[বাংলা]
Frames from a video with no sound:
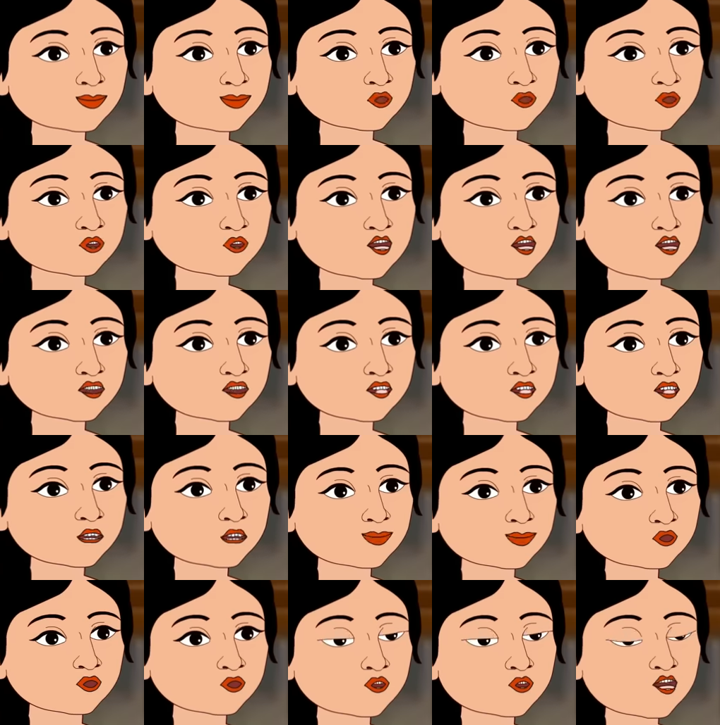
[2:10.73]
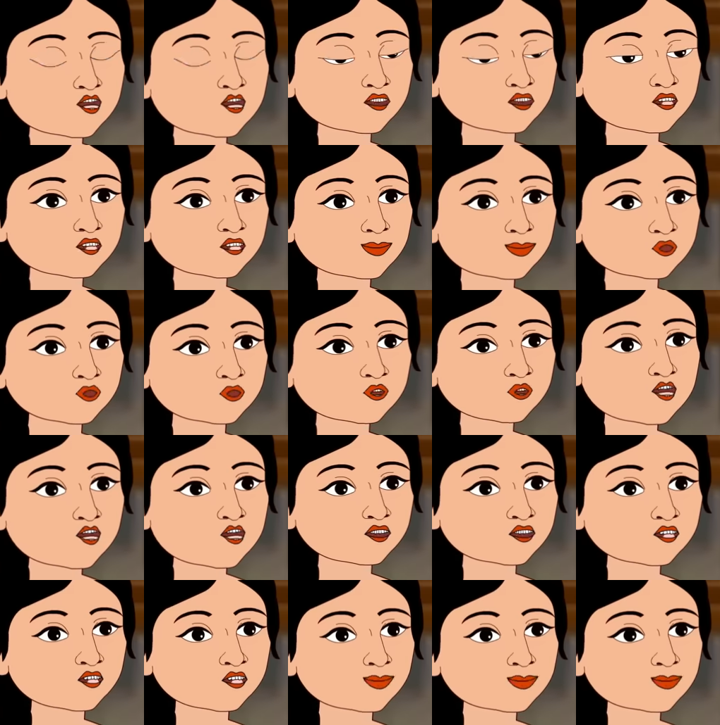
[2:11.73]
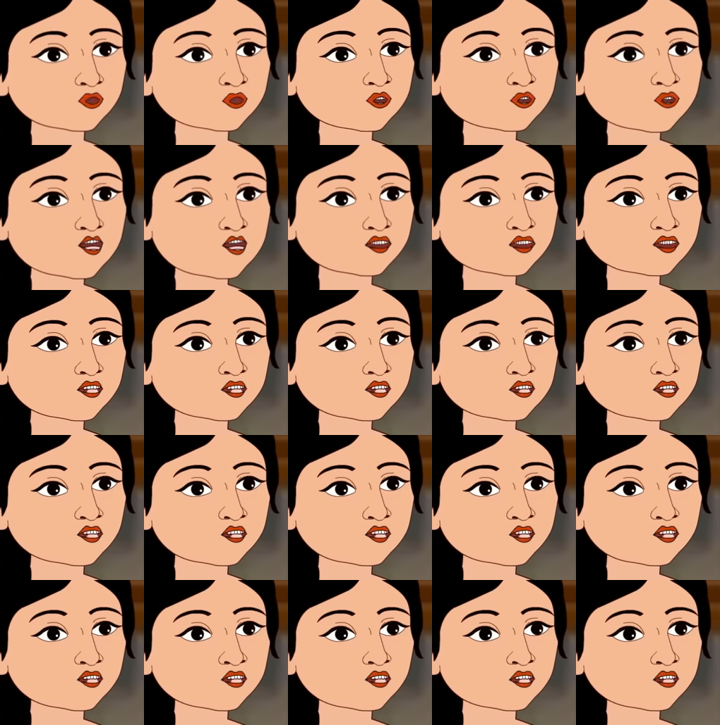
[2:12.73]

কত সুন্দর সুন্দর হাঁস এসেছে আমাদের